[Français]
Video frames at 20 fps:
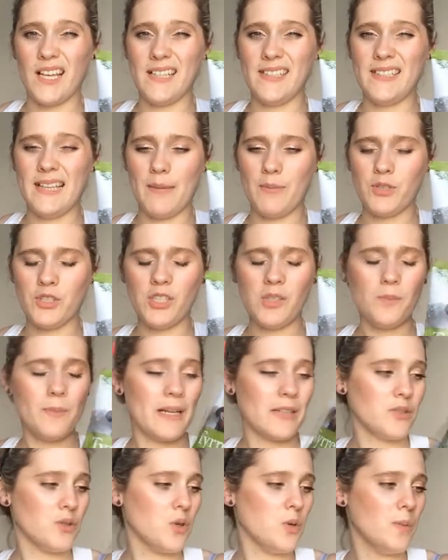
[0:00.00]
Ça m'enchante
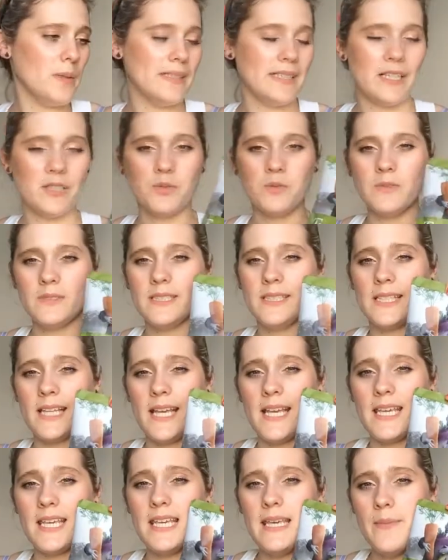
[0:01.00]
pas trop mais ça se trouve
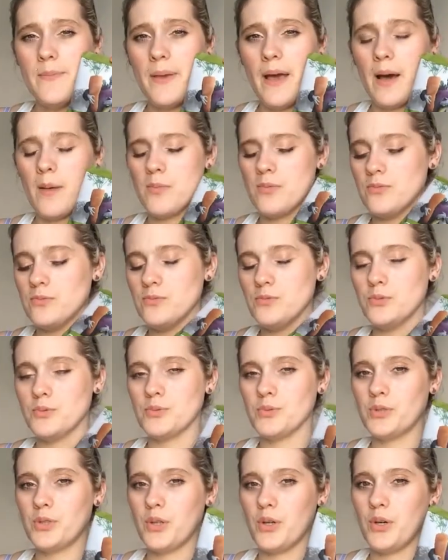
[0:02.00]
c'est hyper bon
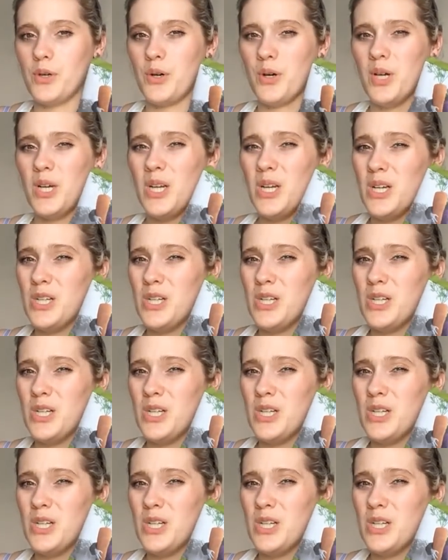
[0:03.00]
donc euh,